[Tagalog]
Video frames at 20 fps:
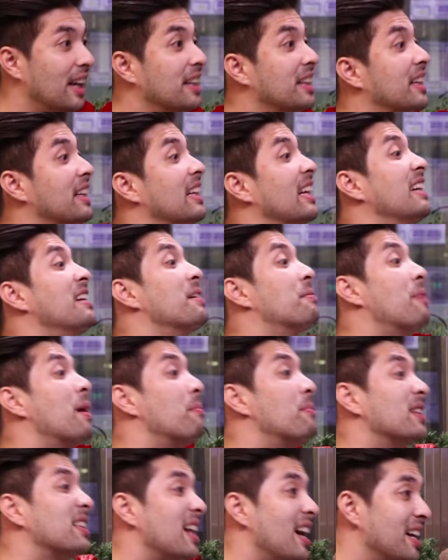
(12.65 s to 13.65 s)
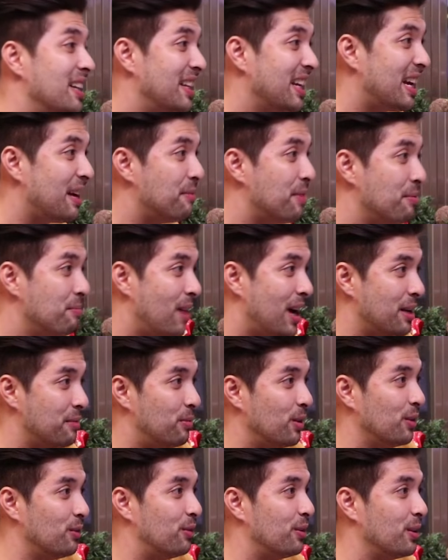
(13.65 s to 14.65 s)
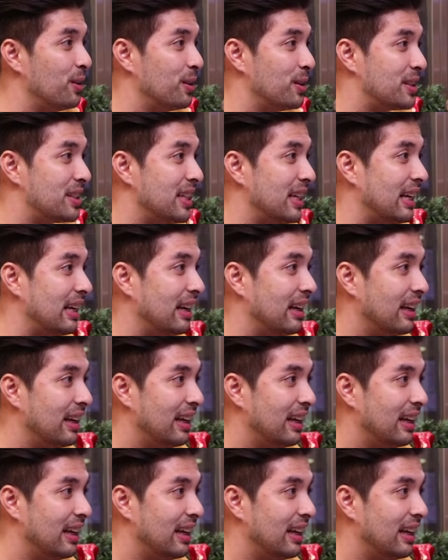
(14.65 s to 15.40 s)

Eh, eh nagbabasahan din kami ng Bible verse na. eh.